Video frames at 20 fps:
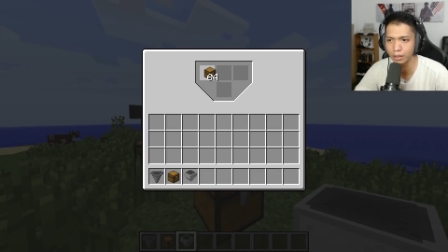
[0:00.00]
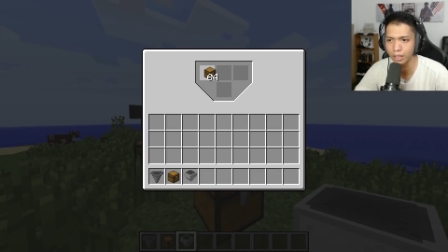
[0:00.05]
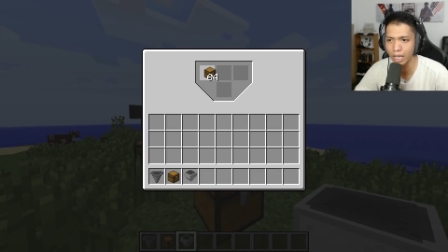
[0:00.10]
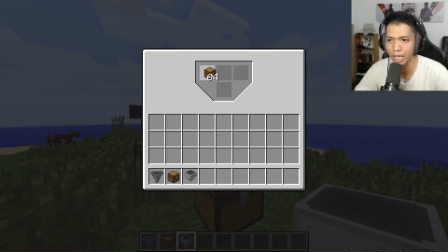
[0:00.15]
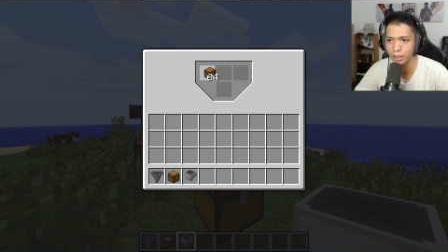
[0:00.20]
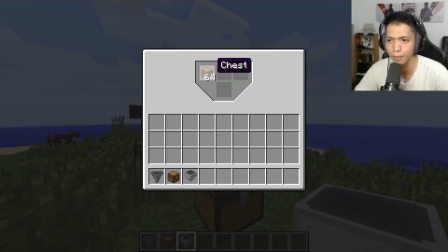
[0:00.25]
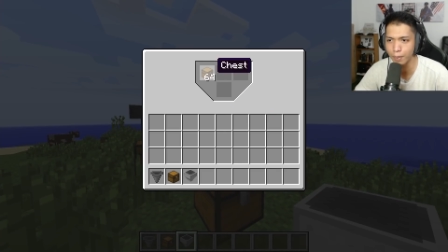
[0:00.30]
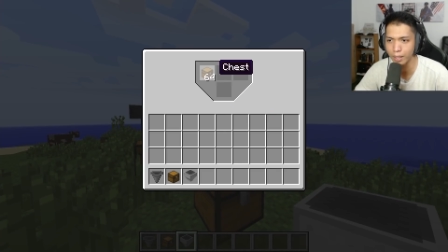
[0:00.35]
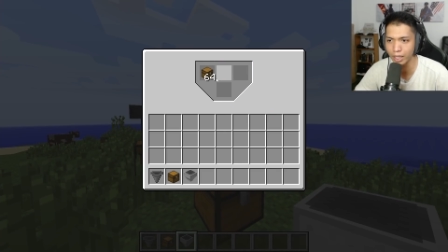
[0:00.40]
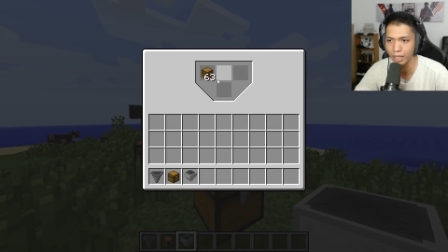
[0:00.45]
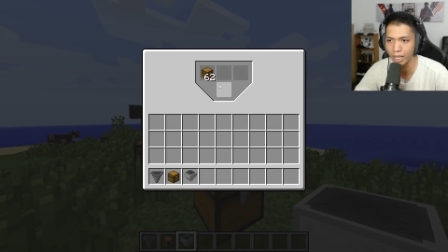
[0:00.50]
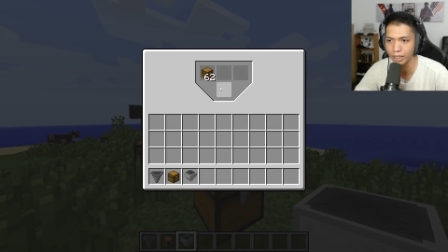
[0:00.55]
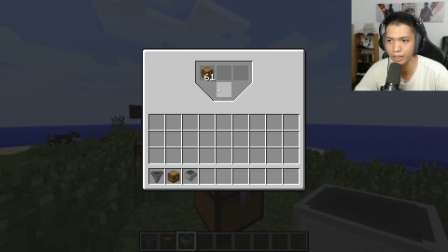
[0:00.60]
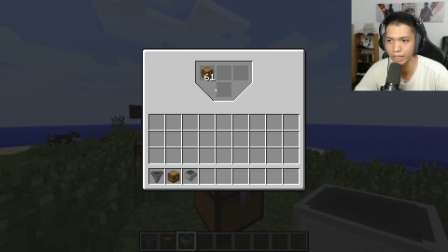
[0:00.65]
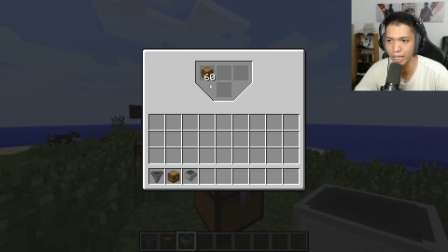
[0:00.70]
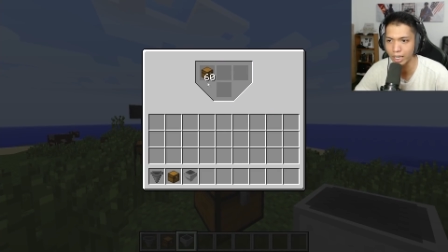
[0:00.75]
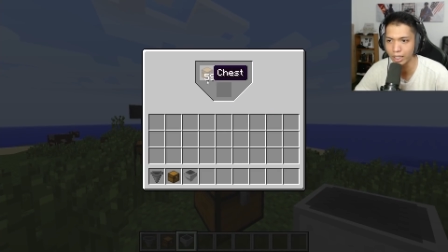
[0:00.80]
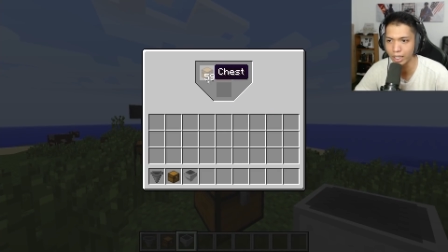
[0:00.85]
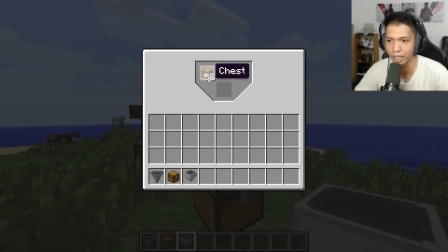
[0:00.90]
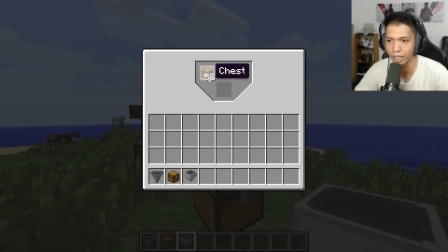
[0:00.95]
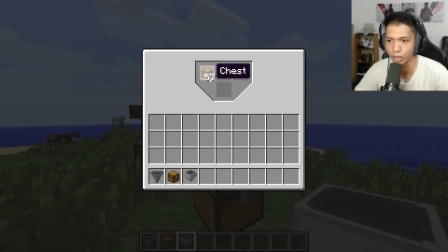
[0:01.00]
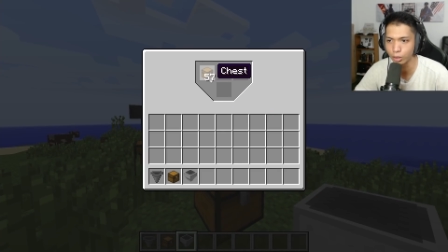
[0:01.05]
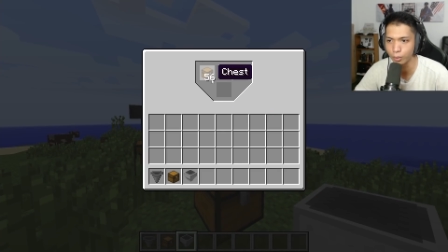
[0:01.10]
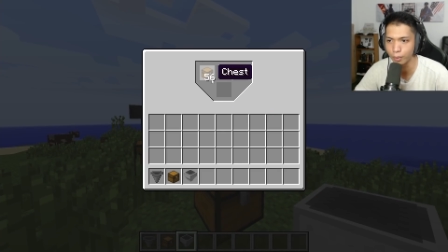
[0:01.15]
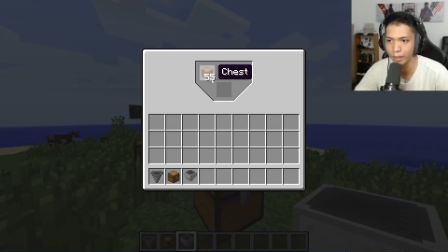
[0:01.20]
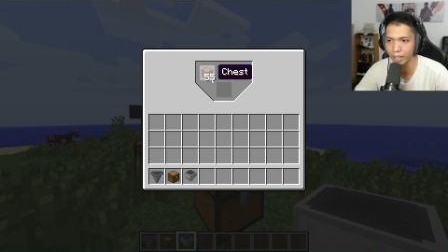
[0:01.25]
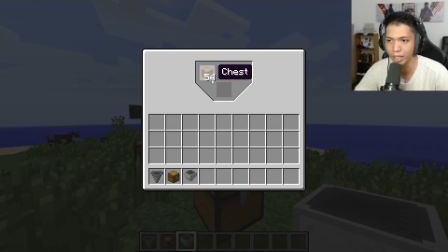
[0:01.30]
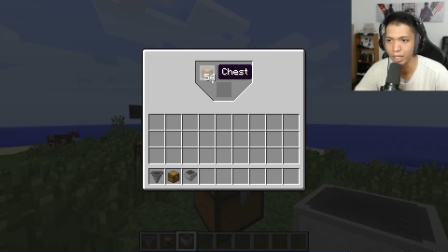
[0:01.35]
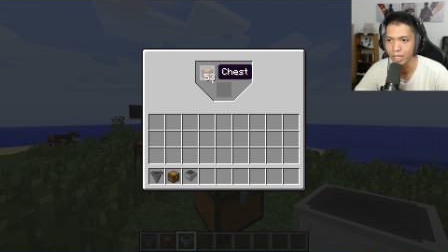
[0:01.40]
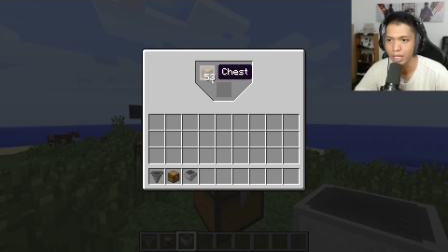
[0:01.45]
sangat cepat kayak sekali kayak gitu
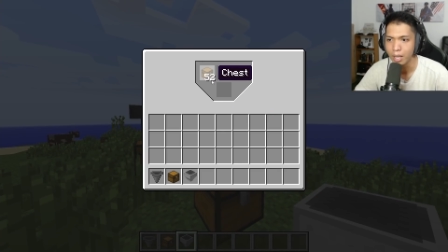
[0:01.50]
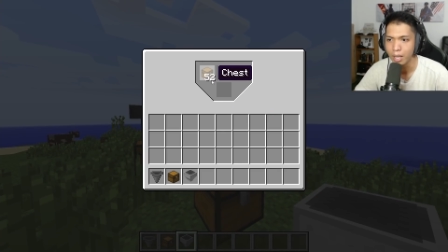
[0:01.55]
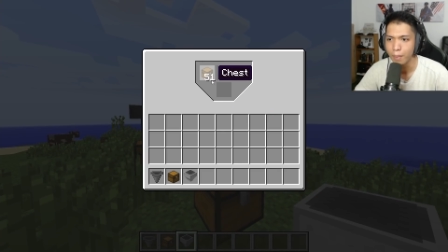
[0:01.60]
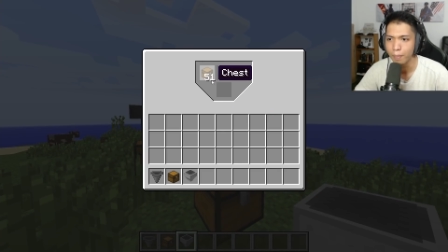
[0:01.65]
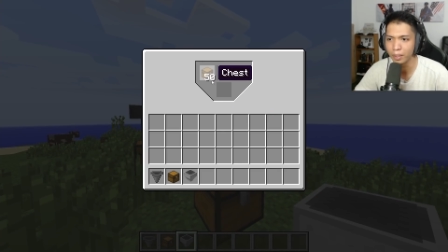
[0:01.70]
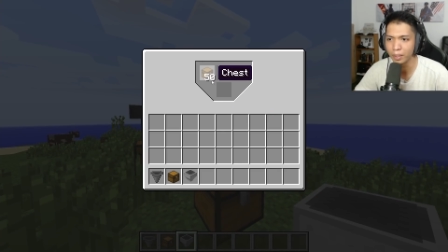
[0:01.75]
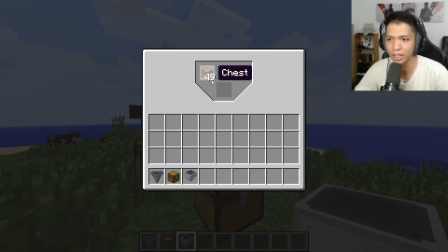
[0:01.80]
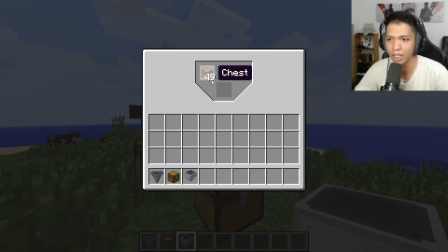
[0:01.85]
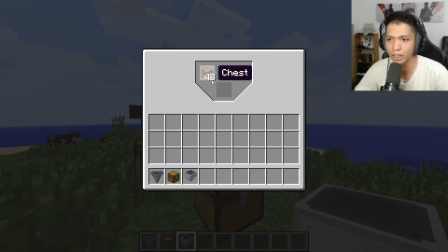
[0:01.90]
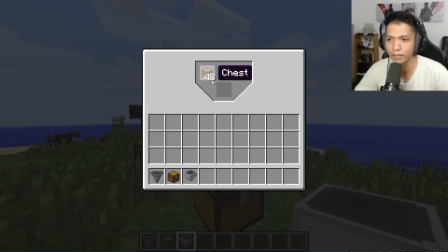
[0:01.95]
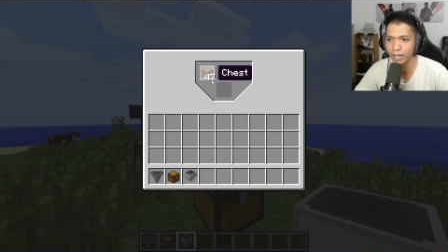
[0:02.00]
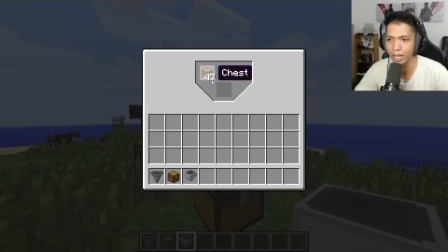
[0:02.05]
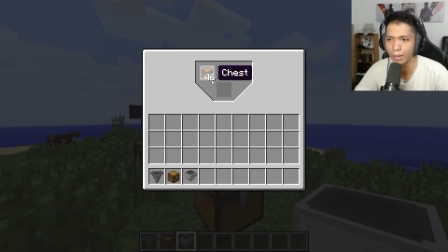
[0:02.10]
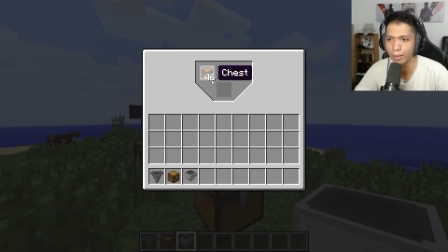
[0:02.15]
people. Pentransferan